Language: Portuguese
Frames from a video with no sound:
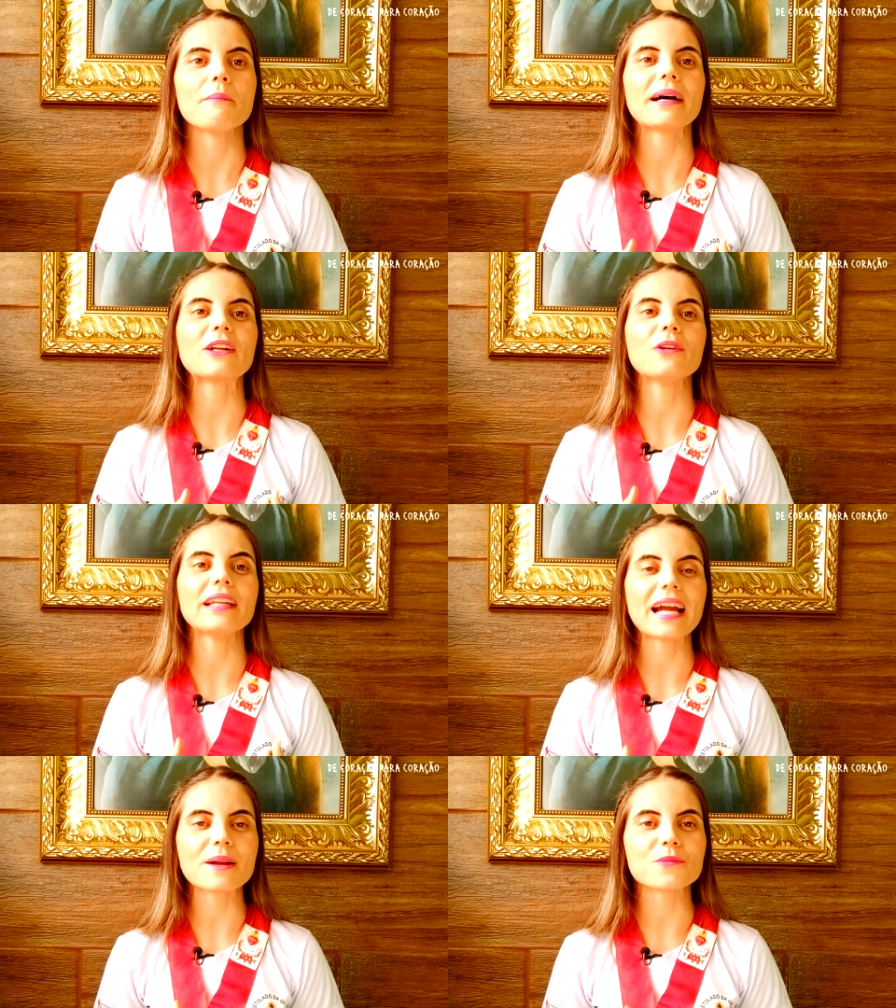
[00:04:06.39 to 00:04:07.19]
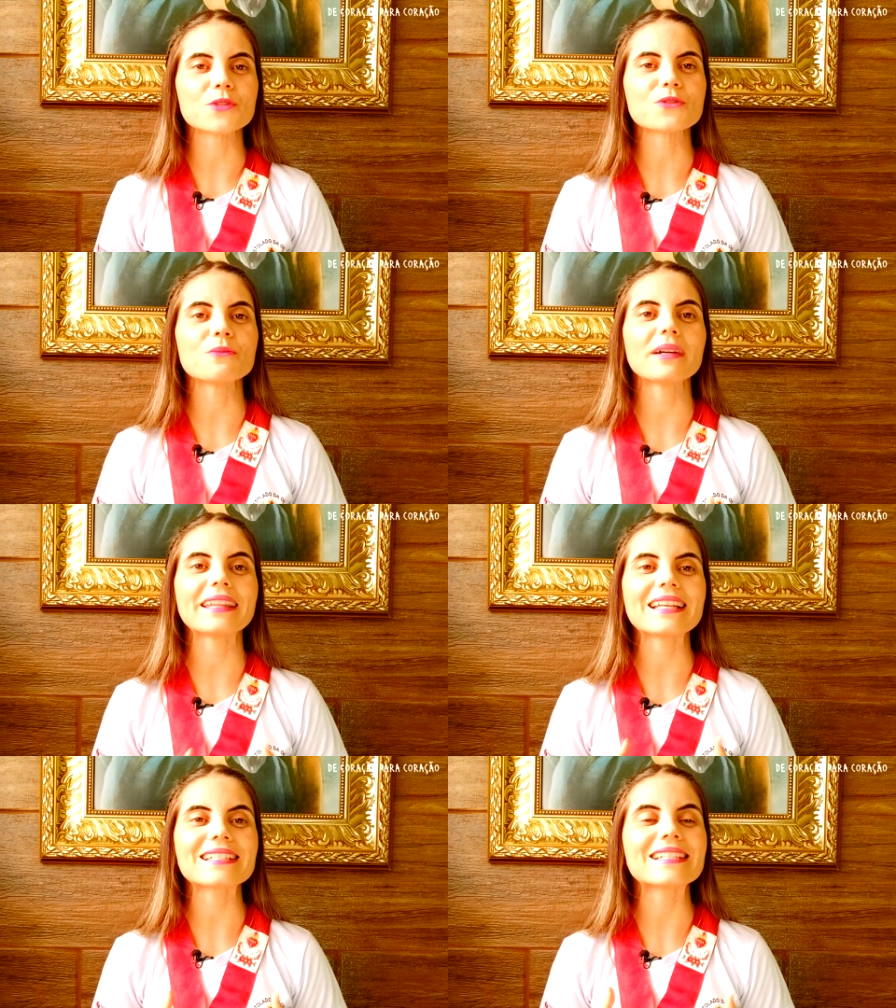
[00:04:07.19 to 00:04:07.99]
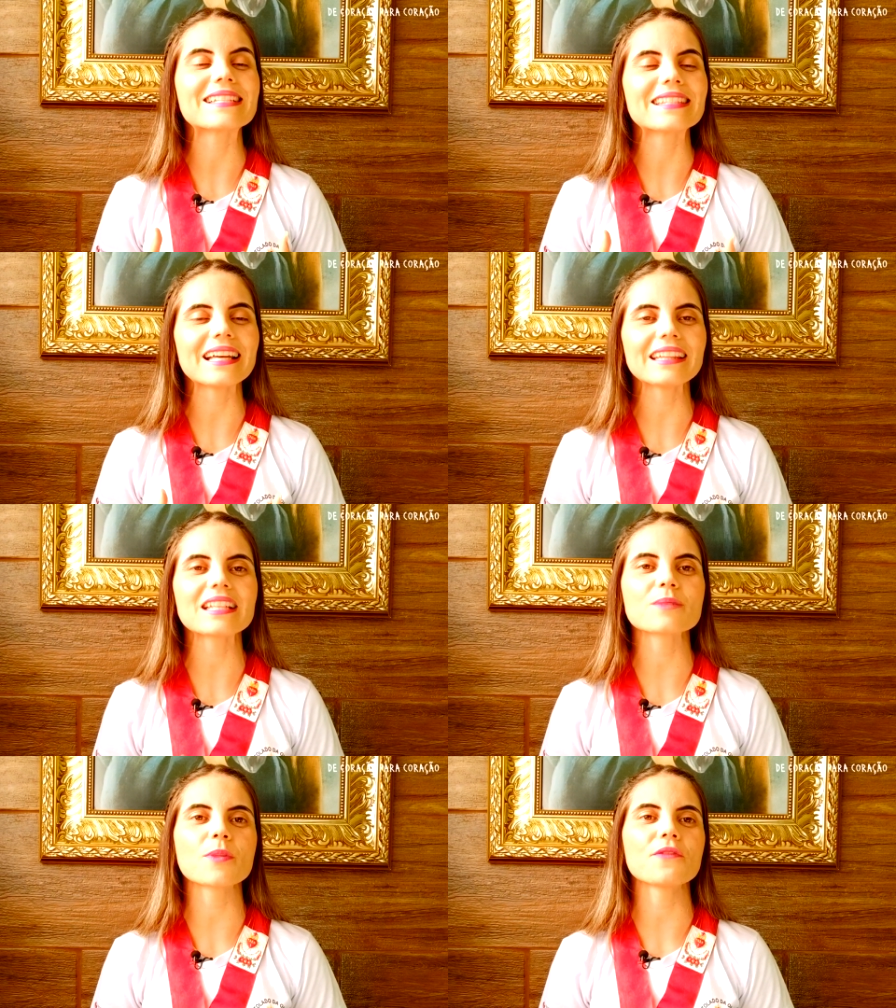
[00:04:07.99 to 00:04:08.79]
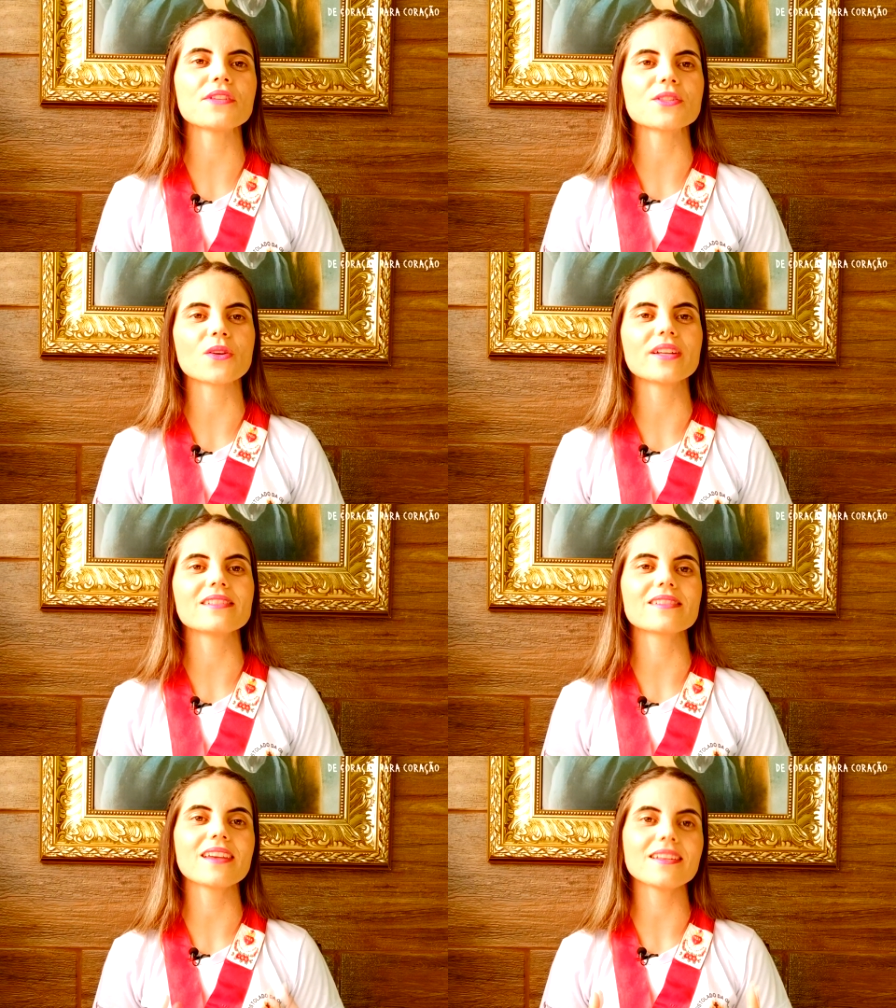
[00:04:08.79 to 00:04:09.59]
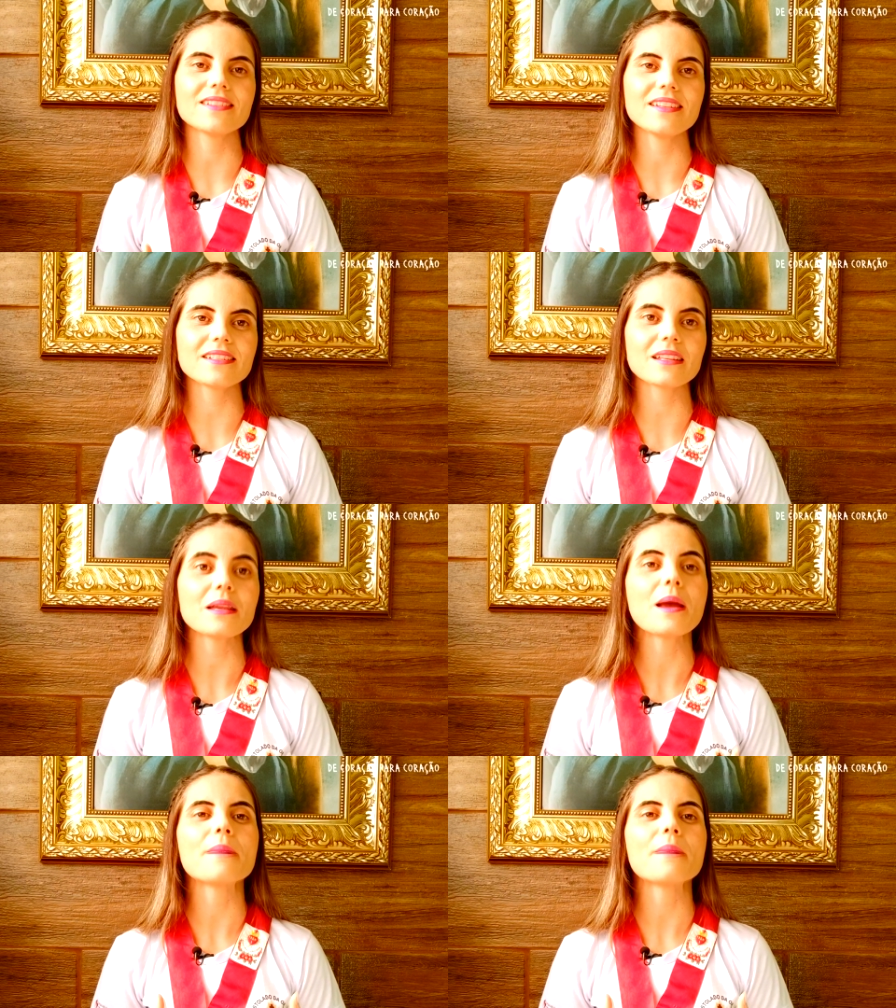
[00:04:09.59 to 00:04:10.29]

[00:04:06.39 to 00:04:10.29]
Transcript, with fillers: para olharmos uma dessas tantas profissões que existem,